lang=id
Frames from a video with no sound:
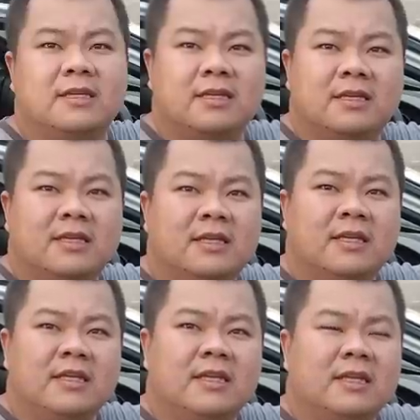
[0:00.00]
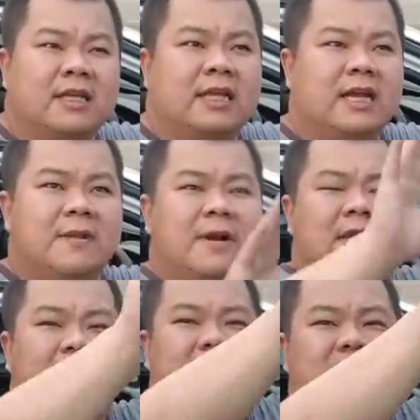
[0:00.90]
Top mount tuh gimana? Yang di
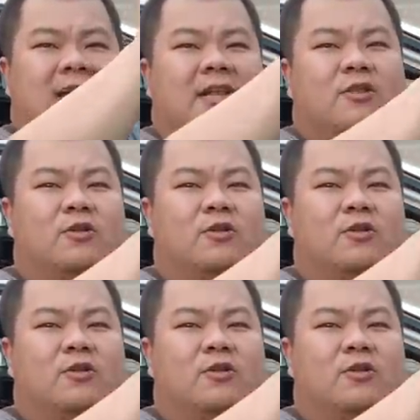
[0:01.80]
bagian atas yang gantung.